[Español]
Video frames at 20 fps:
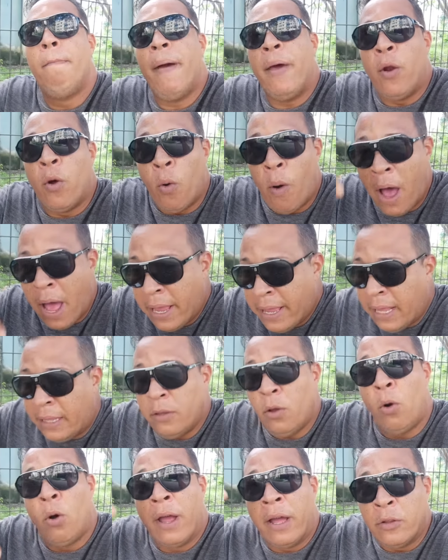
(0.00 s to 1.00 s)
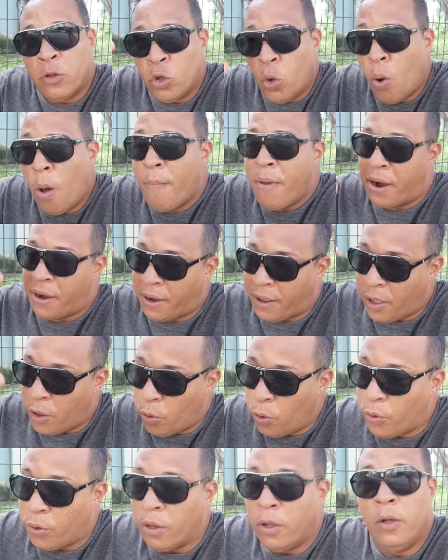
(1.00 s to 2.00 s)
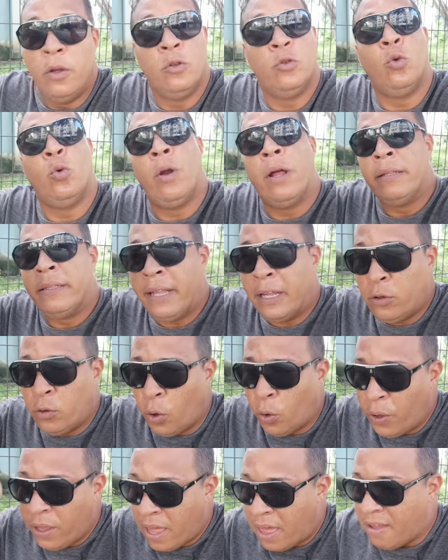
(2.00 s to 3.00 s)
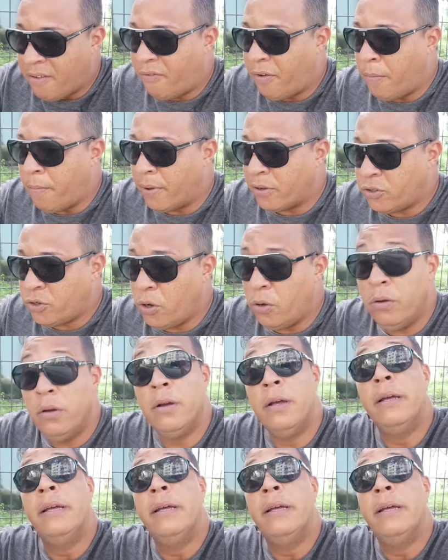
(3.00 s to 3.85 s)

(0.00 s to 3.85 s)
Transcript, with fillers: pero alguien de los que anduvo a mi alrededor durante estos días de filmación